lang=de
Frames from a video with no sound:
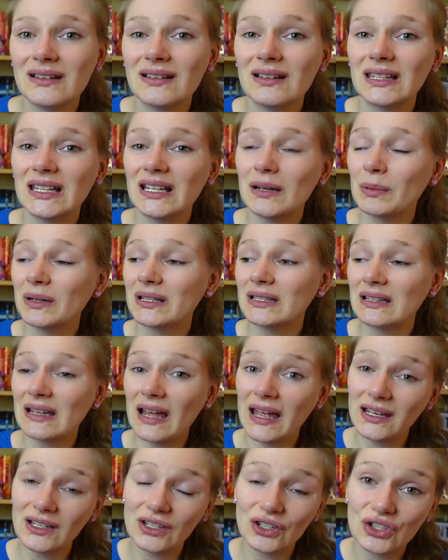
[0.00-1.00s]
Äh, jeder bringt
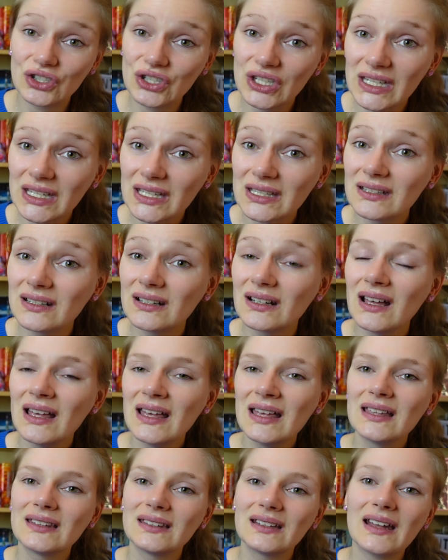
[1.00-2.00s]
seine eigene Geschichte,
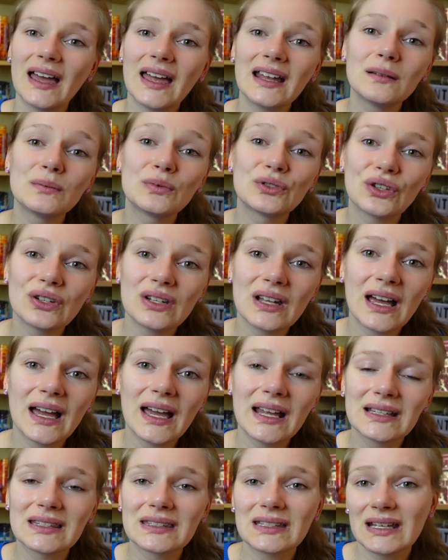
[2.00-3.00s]
seine eigenen
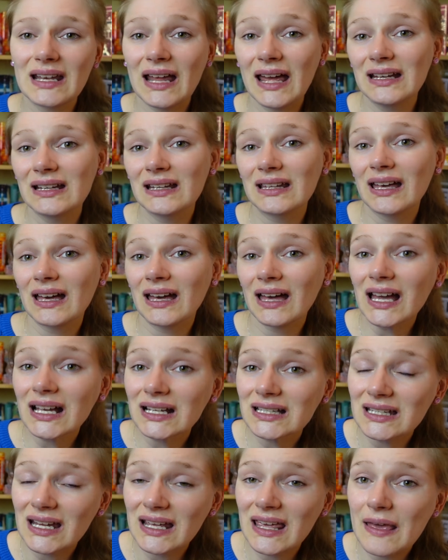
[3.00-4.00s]
Besonderheiten, seinen eigenen
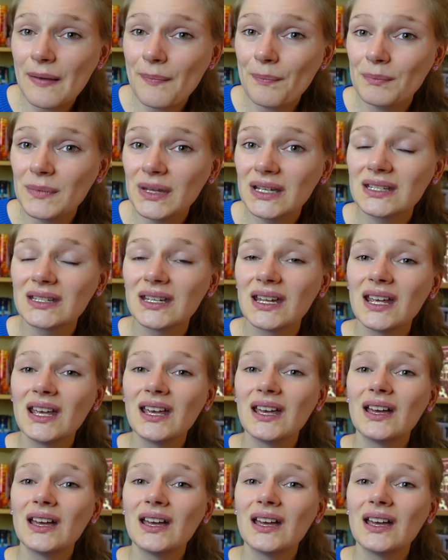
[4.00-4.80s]
Charakter eben mit.